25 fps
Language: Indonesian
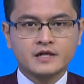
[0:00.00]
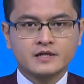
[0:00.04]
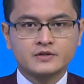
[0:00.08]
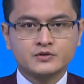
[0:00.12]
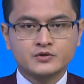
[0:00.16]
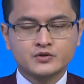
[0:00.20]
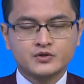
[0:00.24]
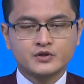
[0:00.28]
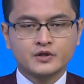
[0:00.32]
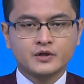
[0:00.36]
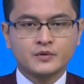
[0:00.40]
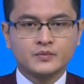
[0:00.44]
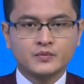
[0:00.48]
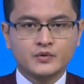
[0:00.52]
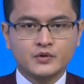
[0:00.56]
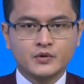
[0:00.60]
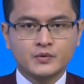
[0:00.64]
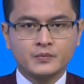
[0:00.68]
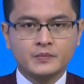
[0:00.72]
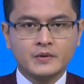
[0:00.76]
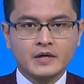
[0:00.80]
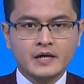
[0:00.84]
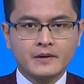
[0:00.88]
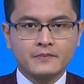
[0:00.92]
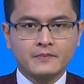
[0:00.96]

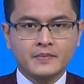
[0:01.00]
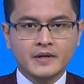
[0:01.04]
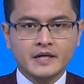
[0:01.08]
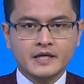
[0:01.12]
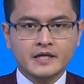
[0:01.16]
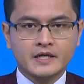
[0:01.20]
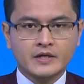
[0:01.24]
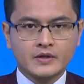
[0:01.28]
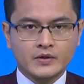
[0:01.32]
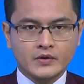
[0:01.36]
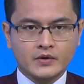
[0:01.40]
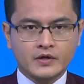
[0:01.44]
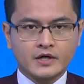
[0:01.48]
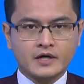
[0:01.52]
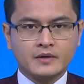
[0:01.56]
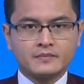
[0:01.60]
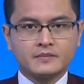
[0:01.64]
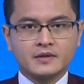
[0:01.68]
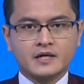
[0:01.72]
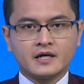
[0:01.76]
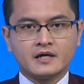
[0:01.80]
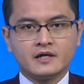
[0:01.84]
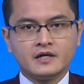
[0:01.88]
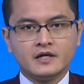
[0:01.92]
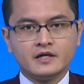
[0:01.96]
Rp100.000 per
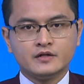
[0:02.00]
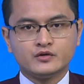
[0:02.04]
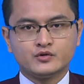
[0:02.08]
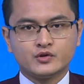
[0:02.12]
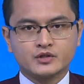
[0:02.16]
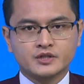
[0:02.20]
kilogramnya.